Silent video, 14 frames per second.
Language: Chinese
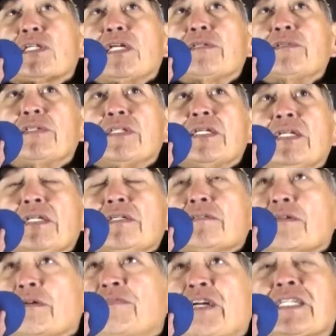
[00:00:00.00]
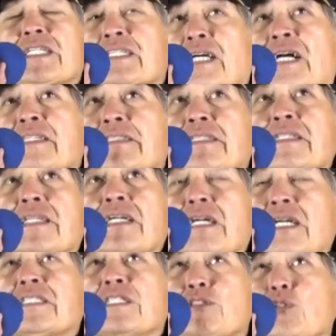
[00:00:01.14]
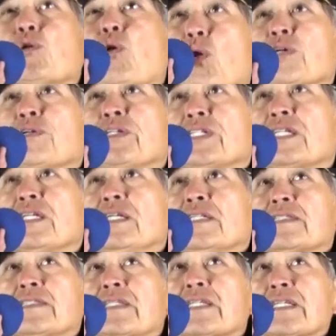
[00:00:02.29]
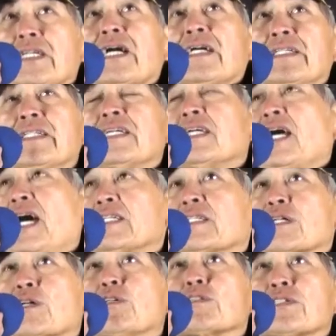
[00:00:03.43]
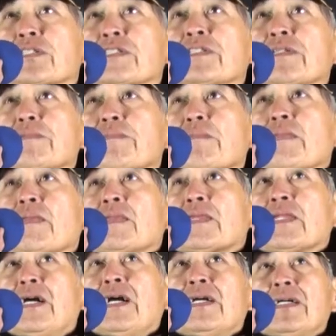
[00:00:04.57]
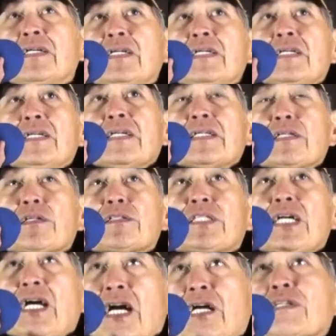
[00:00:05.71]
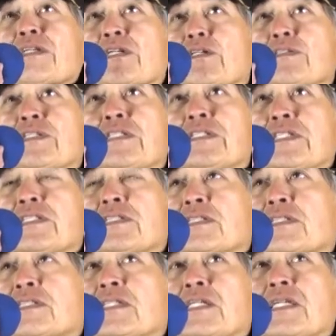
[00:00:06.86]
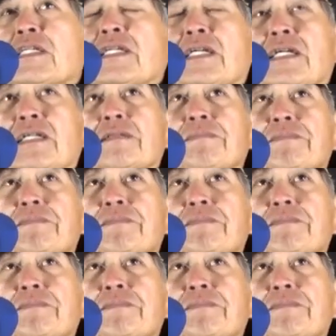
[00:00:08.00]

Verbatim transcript: 客运，我发现它是一新竹货运，是一个很厉害的公司。那有这样好的公司，其实是一个